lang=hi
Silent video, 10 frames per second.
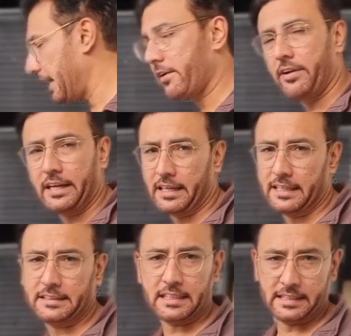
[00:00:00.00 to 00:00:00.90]
एयर
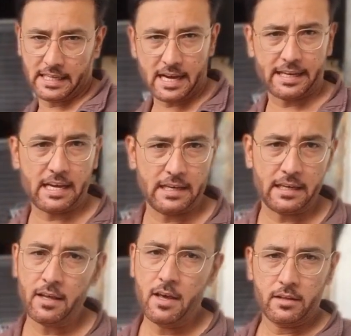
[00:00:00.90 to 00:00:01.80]
वेंटिलेशन दिया गया है
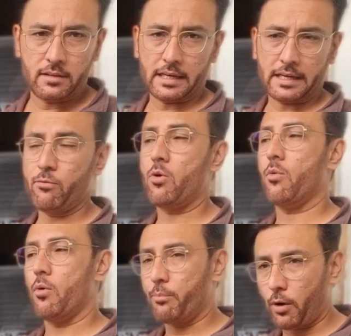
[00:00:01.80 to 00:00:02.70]
ताकि वो
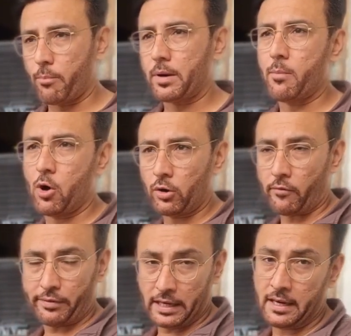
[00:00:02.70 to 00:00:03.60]
प्रॉपर अमाउंट
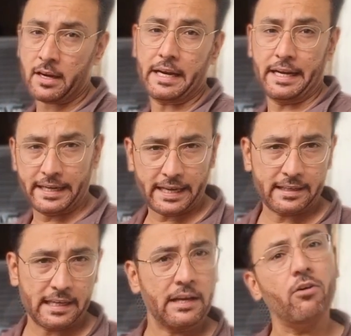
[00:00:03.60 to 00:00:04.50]
ऑफ एयर इनटेक
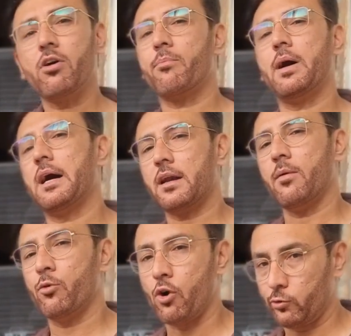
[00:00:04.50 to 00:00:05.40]
करे और बाहर
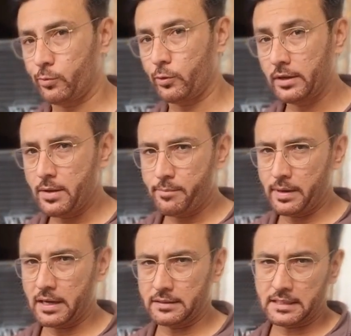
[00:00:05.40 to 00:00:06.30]
आपको आउटपुट
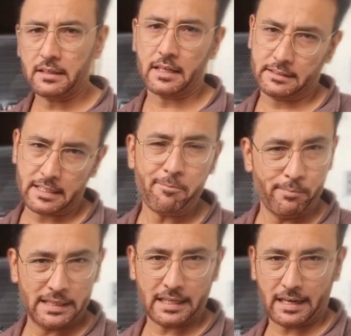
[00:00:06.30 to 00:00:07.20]
में रिजल्ट अच्छा
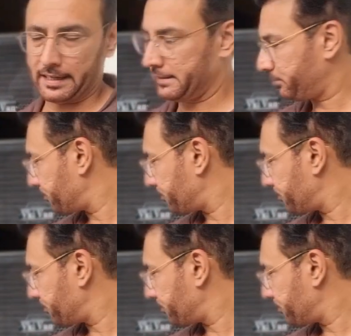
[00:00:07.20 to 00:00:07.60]
मिलता रहे